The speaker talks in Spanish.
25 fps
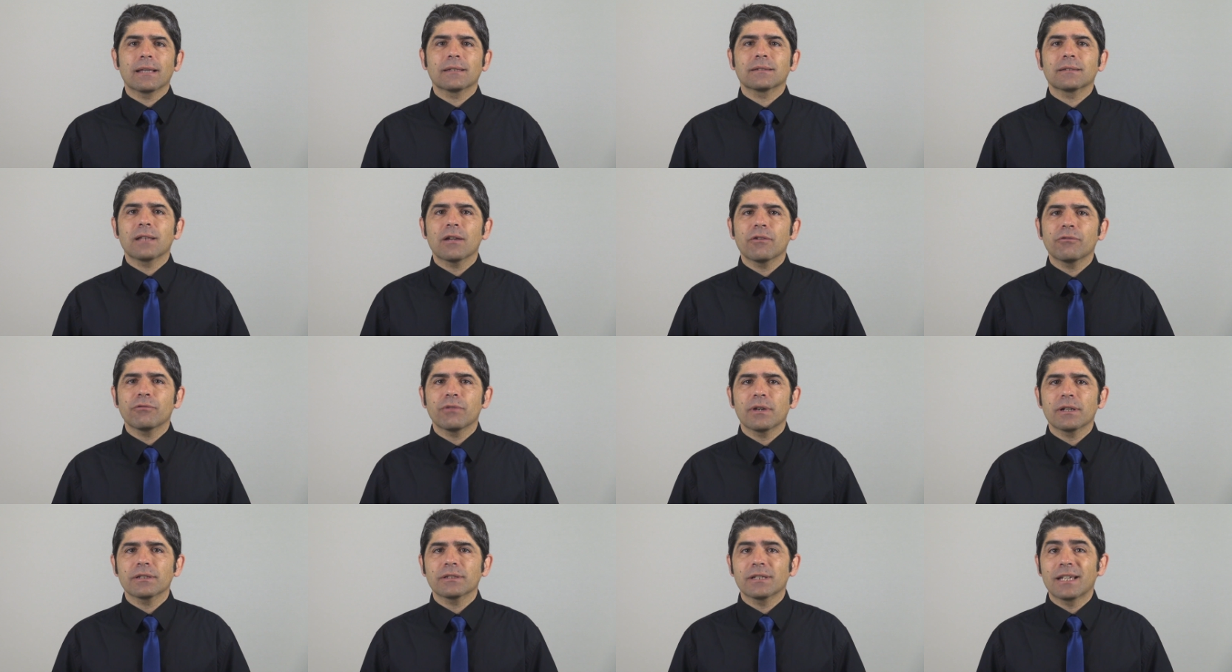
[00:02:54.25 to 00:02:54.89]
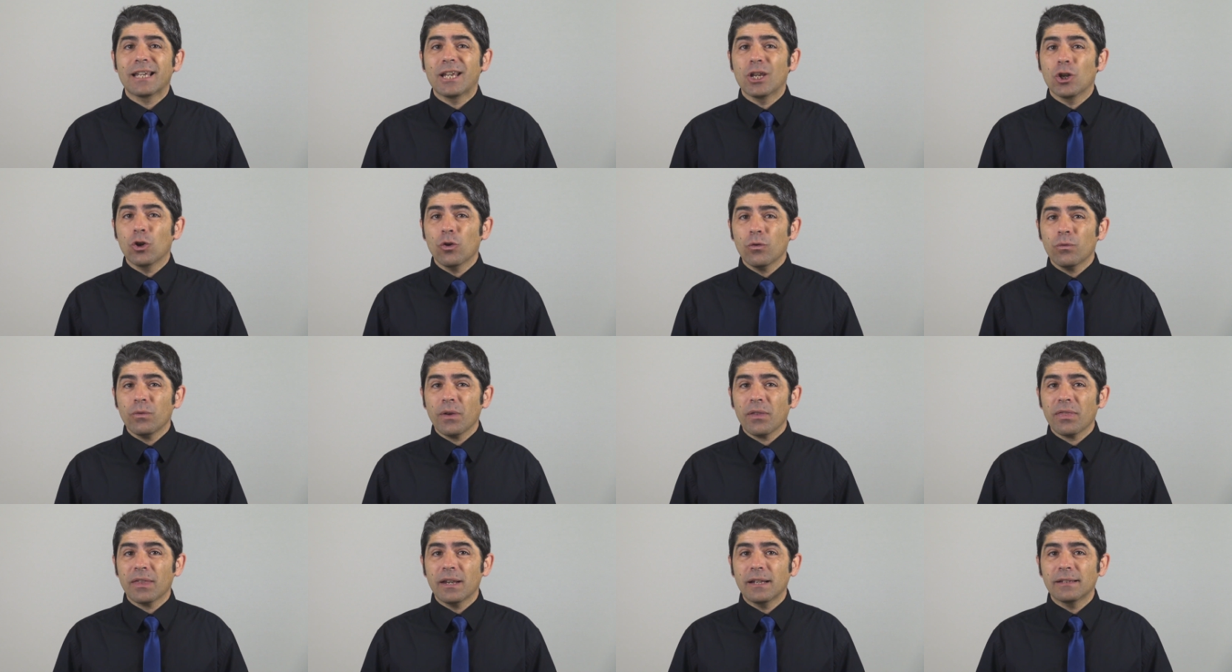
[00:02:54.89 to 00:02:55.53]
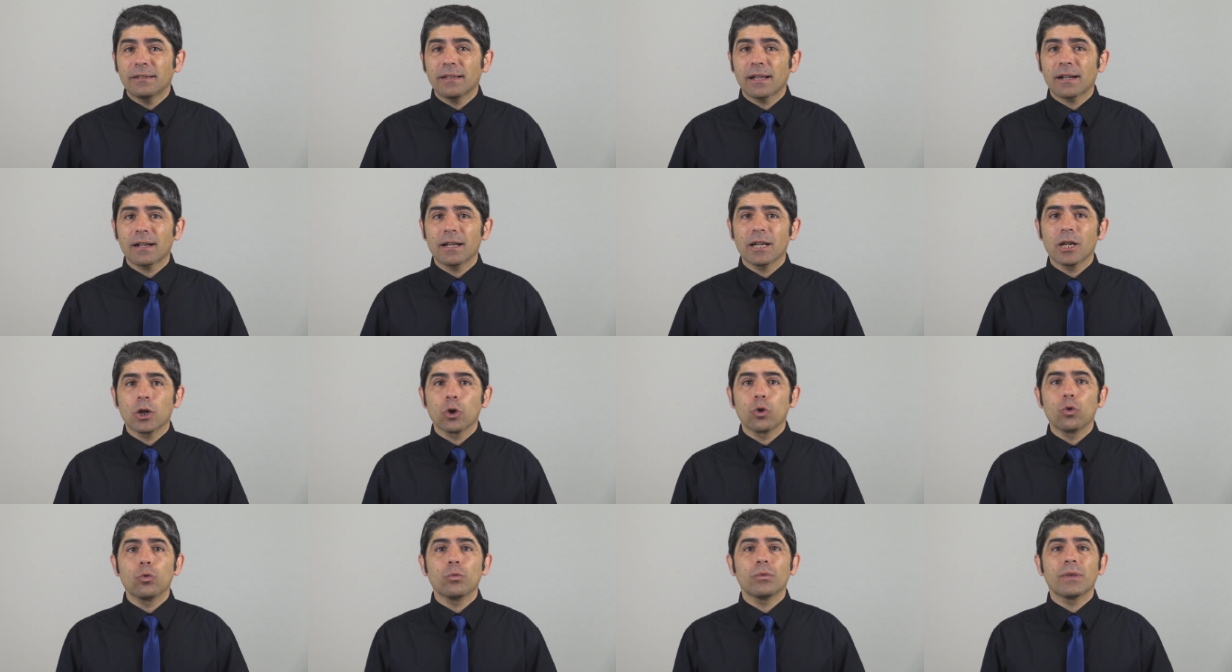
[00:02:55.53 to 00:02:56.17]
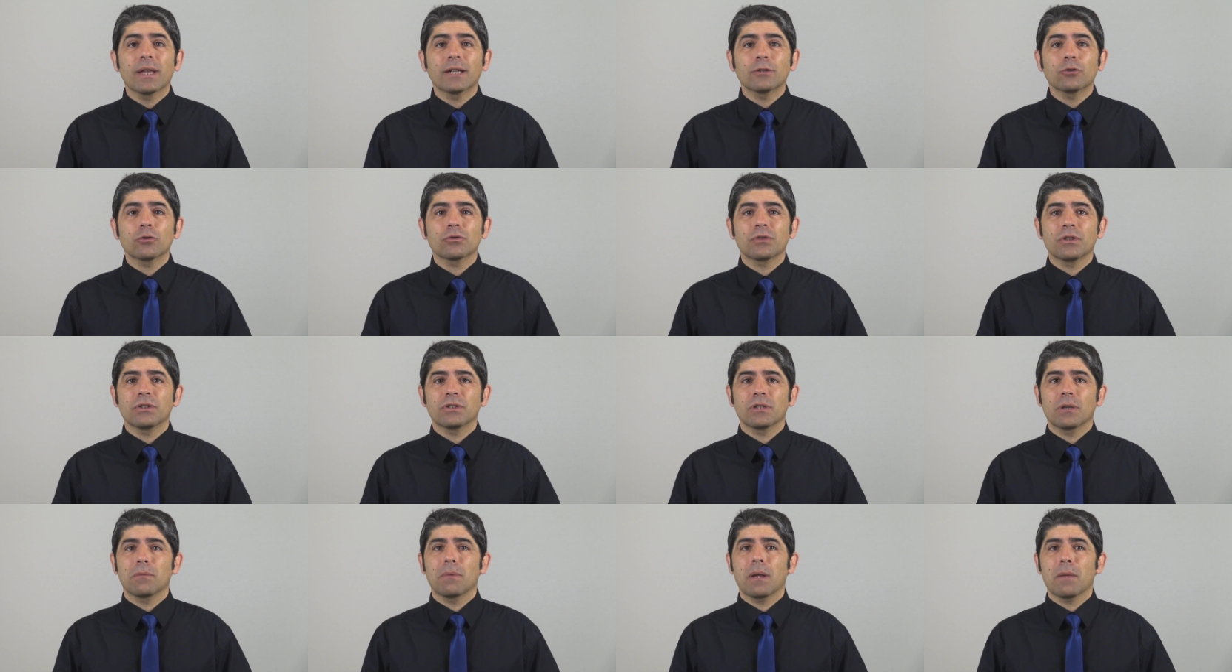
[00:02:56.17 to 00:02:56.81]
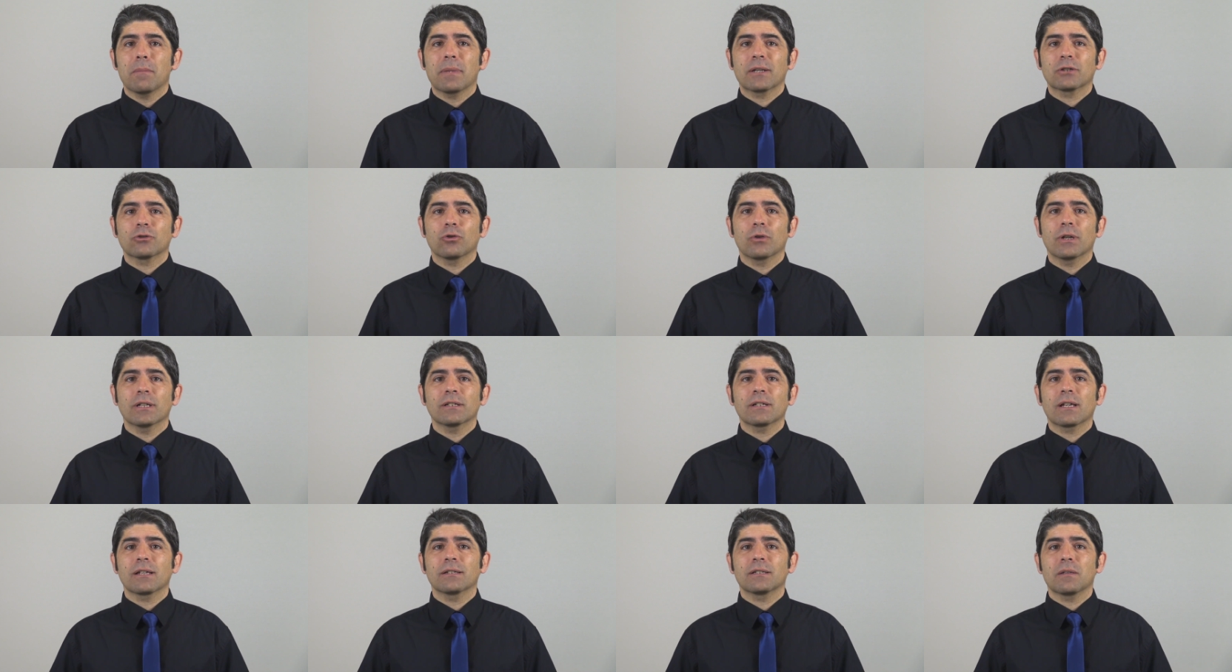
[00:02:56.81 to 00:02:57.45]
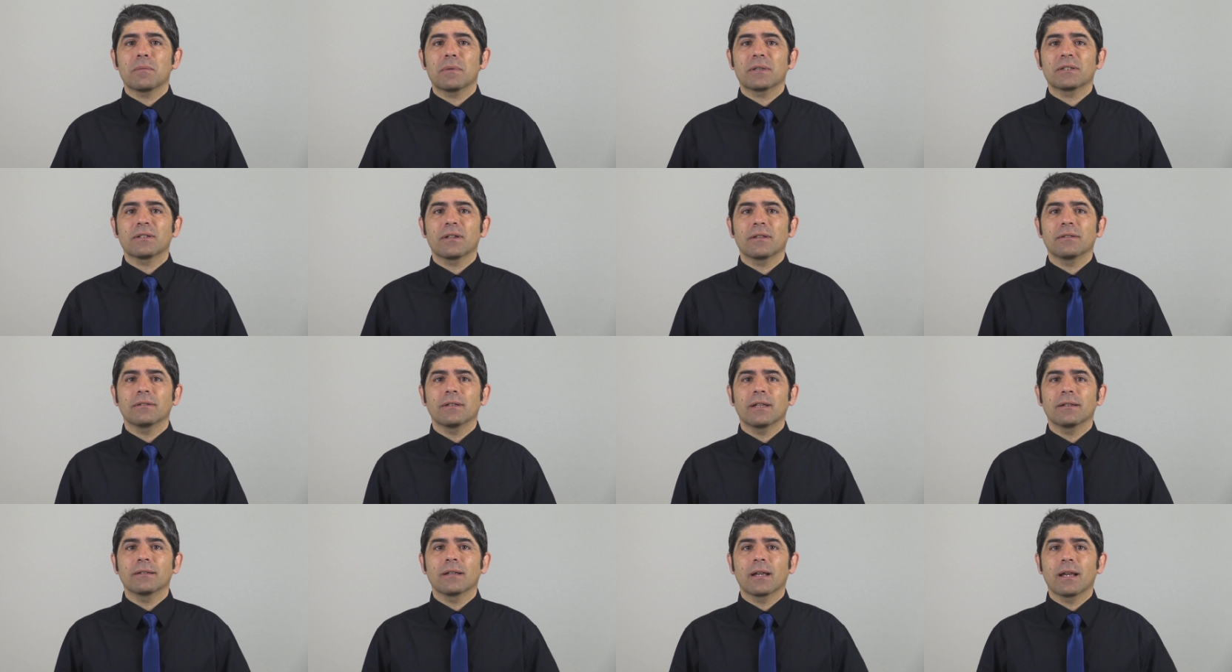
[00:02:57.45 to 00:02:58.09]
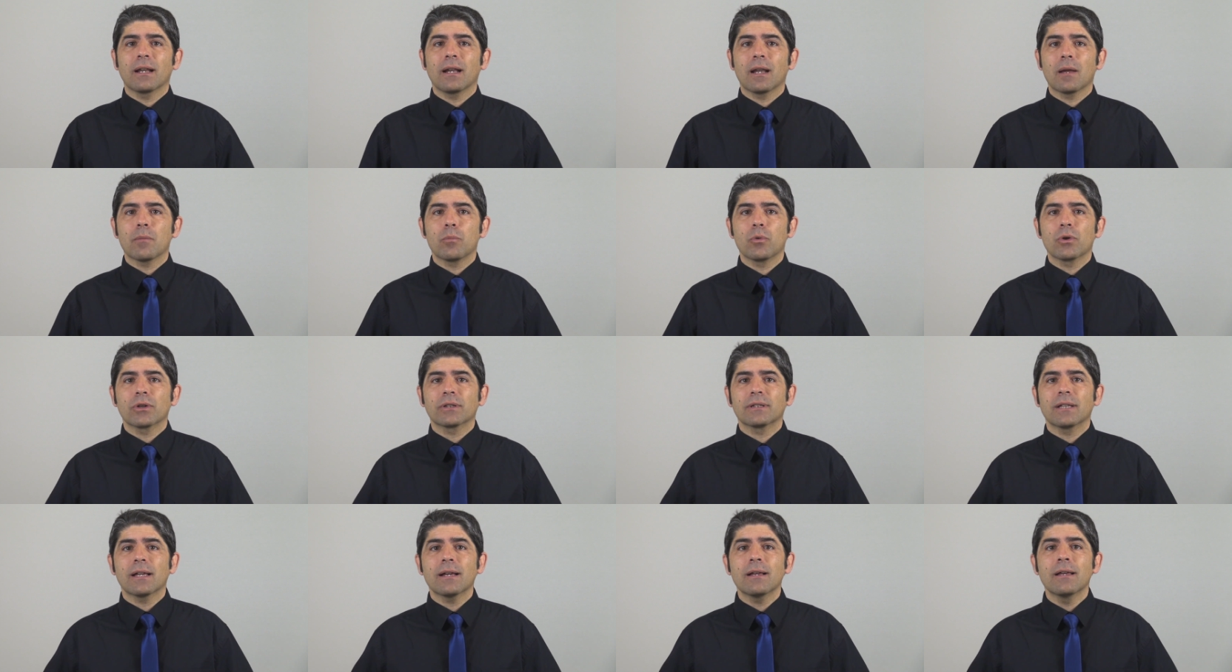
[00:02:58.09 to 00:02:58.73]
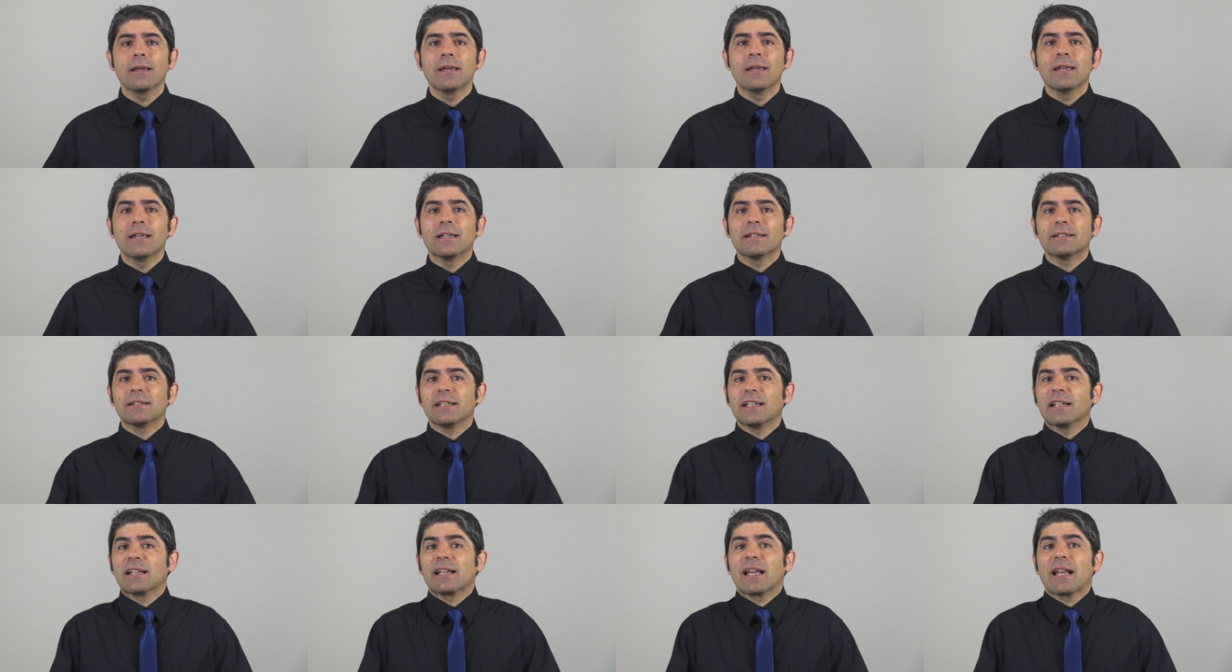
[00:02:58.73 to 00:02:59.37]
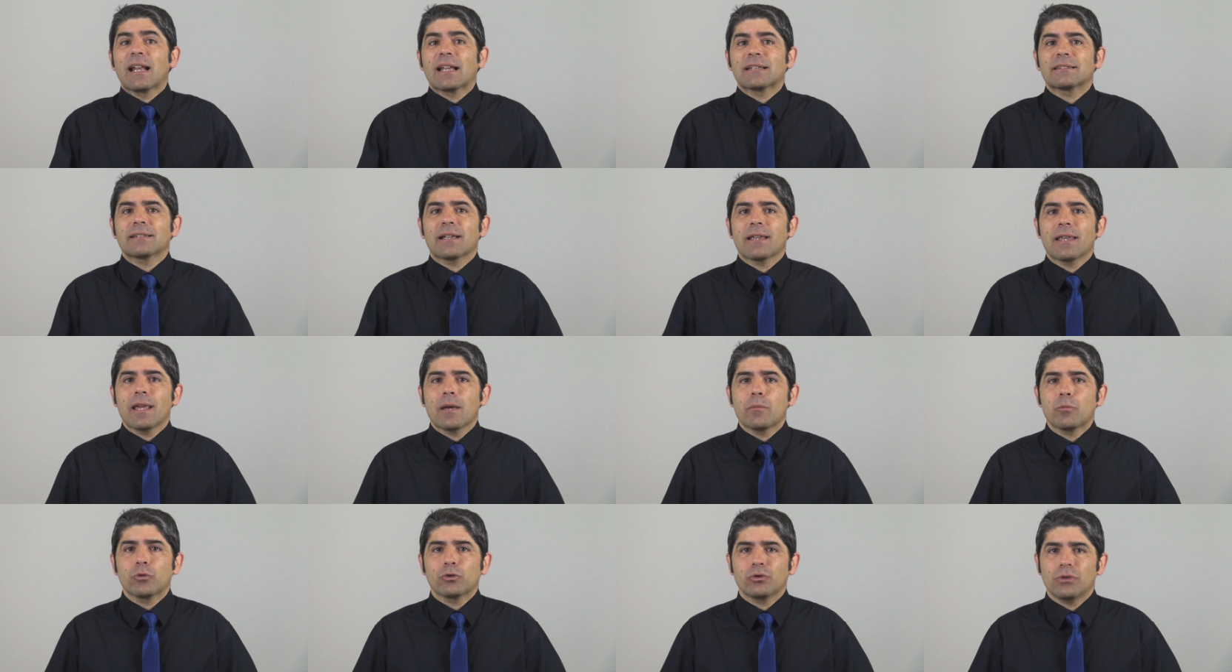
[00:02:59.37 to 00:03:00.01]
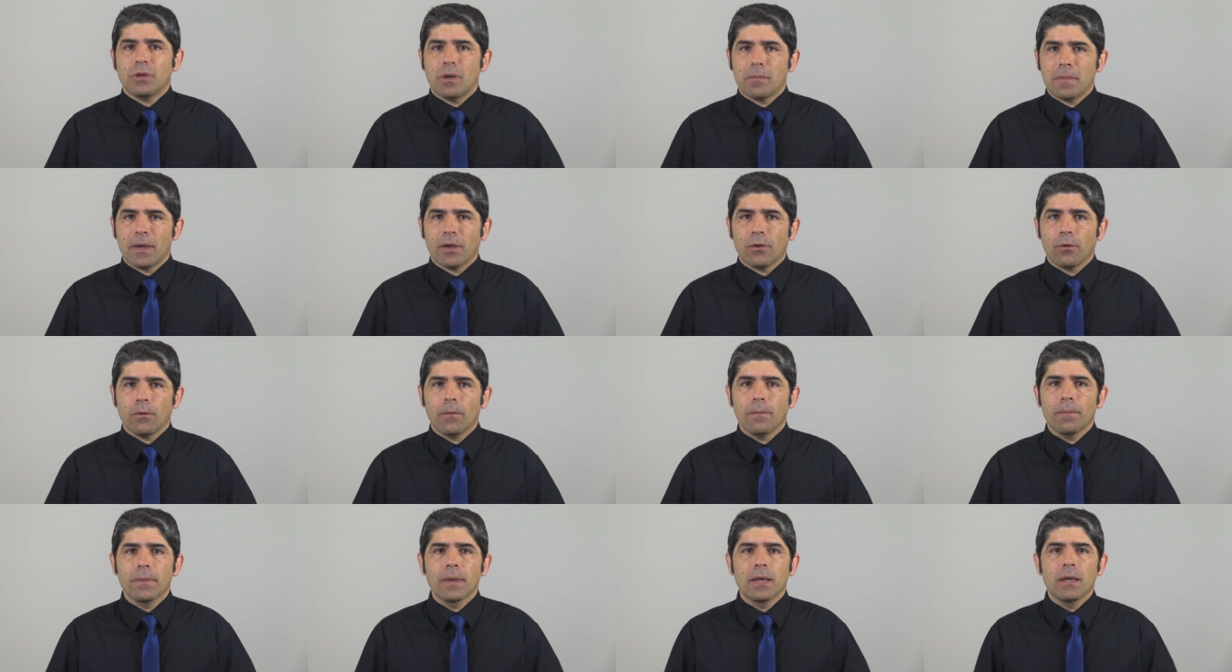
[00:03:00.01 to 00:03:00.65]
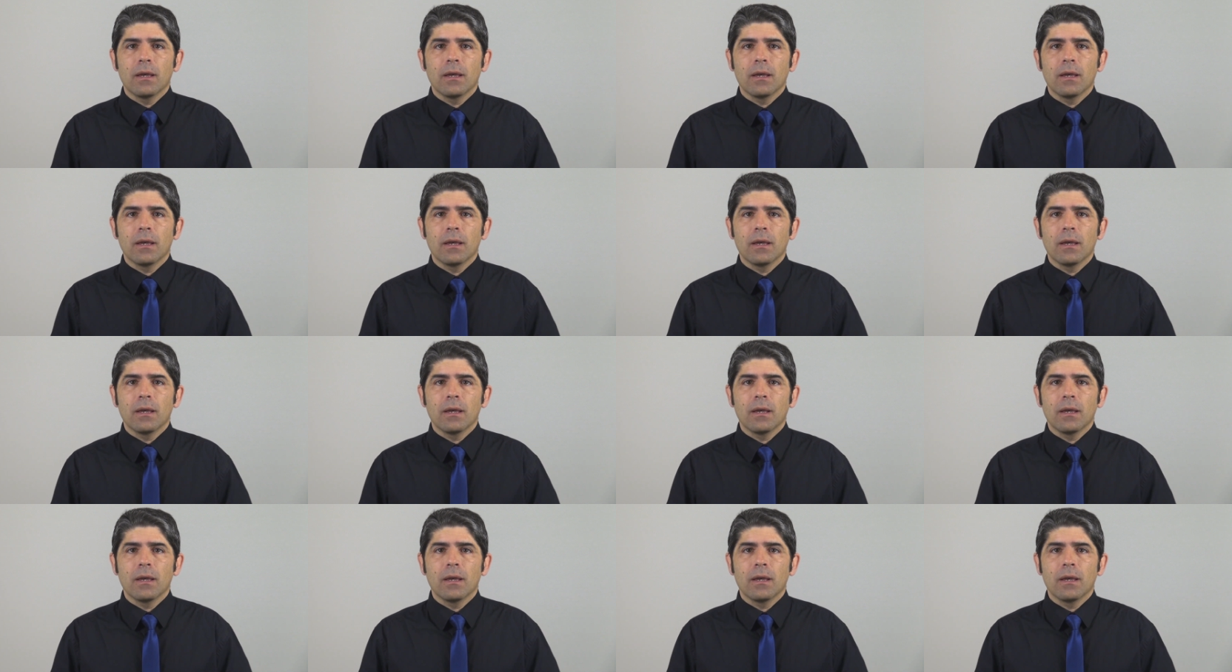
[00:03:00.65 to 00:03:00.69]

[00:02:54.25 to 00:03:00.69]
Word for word: estafas y no facilitar ningún dato sensible a personas que se presentan en la puerta sin que las hayamos llamado.